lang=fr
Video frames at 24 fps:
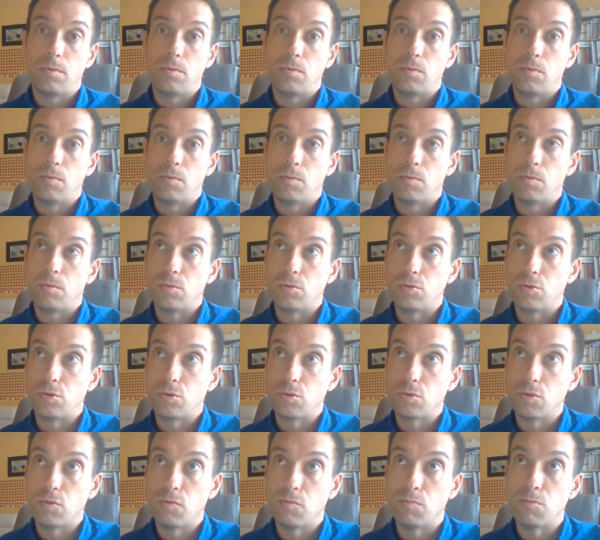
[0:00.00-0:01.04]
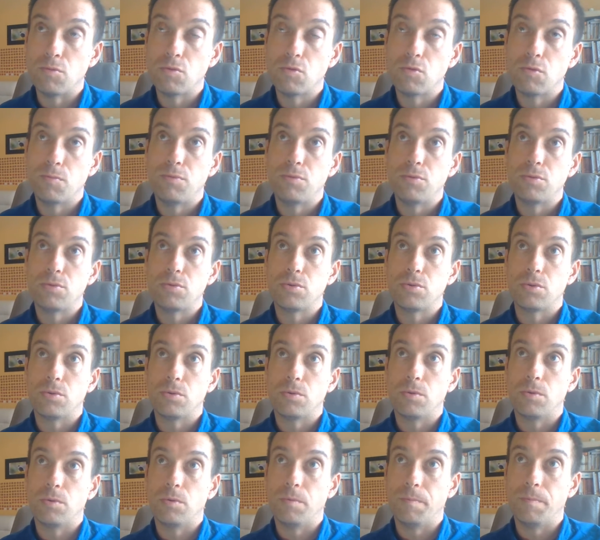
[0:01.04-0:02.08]
je trouve, beaucoup plus
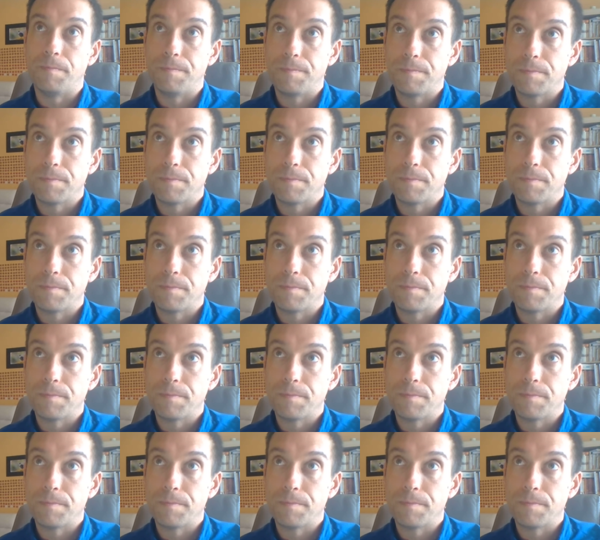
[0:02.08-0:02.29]
ancrer